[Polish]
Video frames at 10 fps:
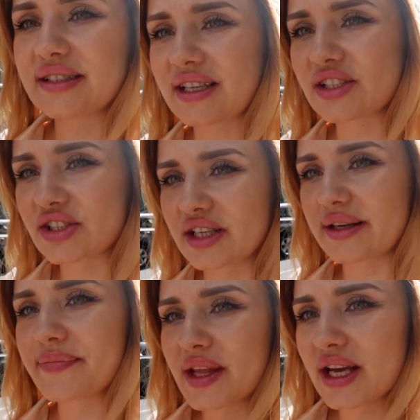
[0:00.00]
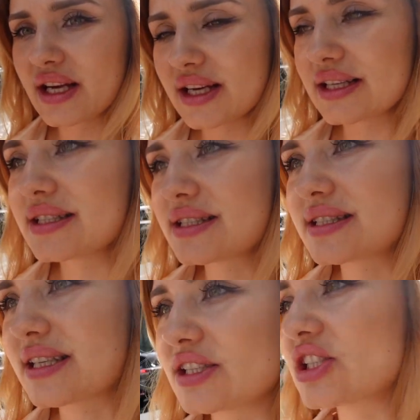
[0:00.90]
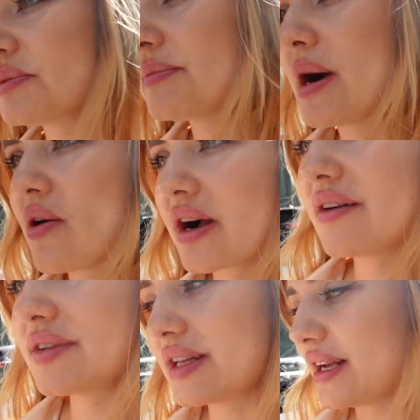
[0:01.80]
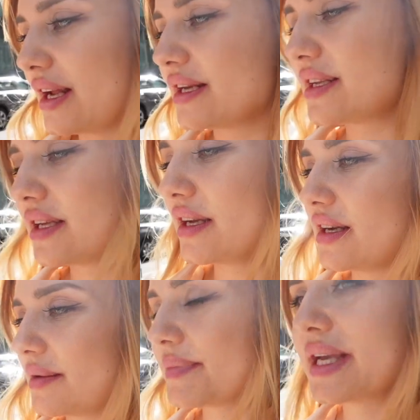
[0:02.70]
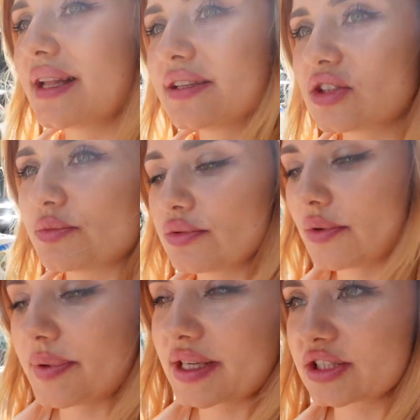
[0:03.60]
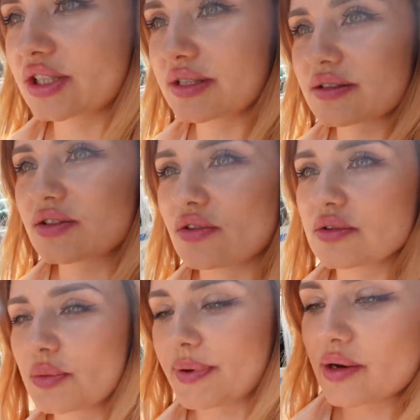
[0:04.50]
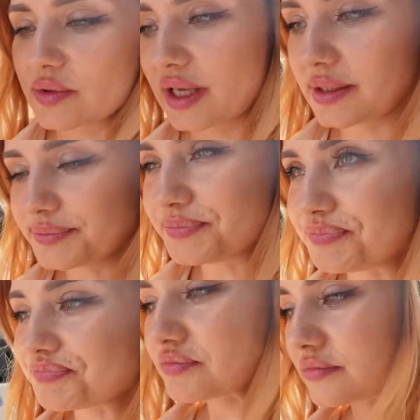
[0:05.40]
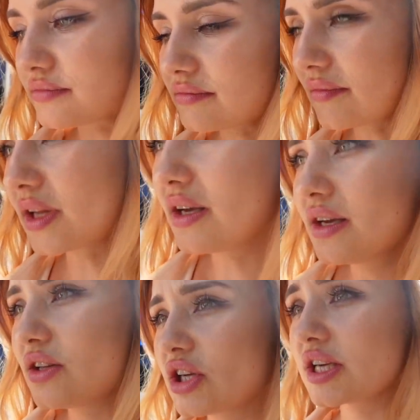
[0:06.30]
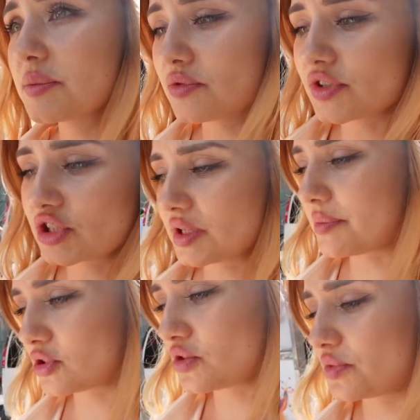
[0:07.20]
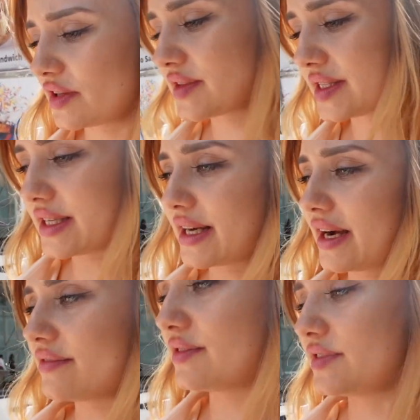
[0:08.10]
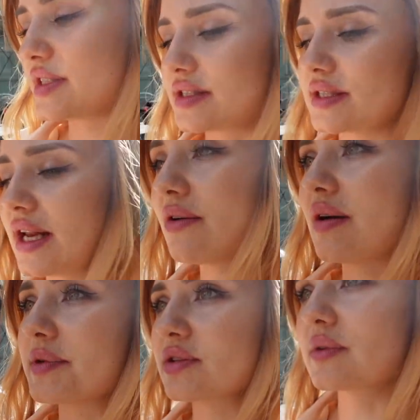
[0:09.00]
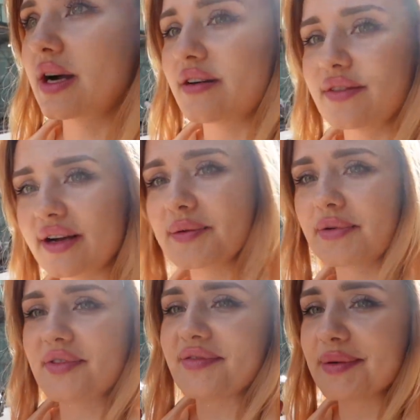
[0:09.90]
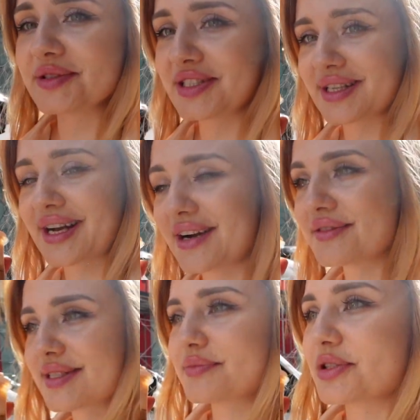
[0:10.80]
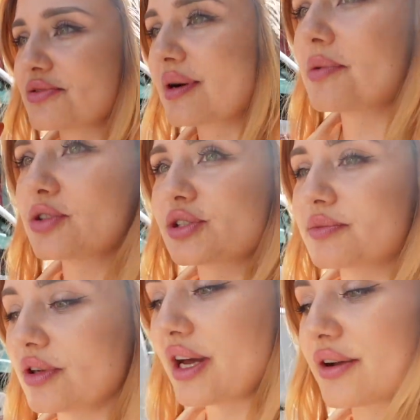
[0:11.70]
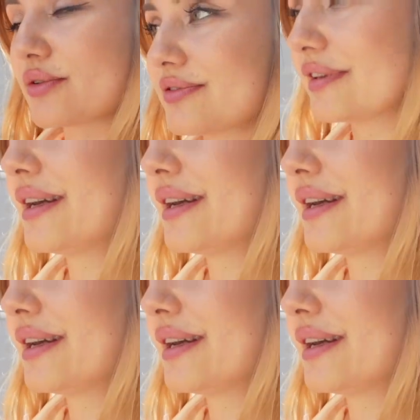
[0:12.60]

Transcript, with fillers: strasznie strasznie mi mało kawy nalali e, pijany to było praktycznie do, do pełna no i mówię, że ja potrzebuję więcej kawy, więc nalała mi tą kawę, ale powiem Wam, że za kawę zapłaciłam 8 dolarów